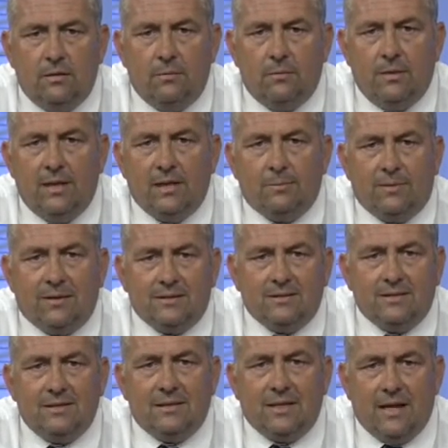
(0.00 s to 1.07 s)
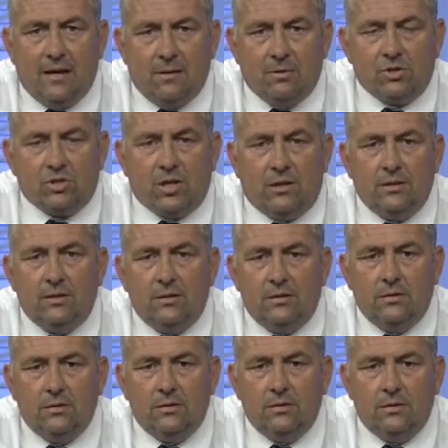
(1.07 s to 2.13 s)
Millet Partisi Genel Başkanı,
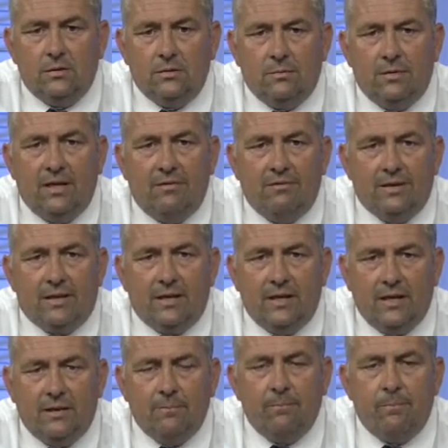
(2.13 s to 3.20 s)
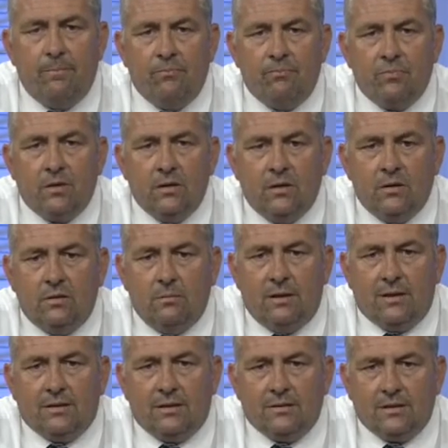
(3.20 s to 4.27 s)
Milletvekili
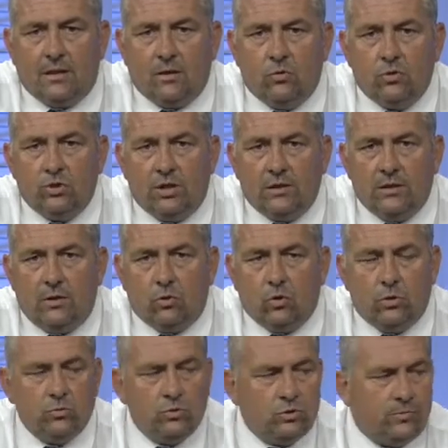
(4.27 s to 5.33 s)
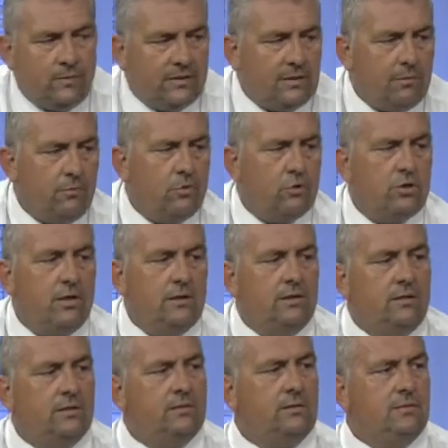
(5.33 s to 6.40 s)
Bertan Zaroğlu canlı yayın konuğumuz. Bertan Bey hoş geldiniz.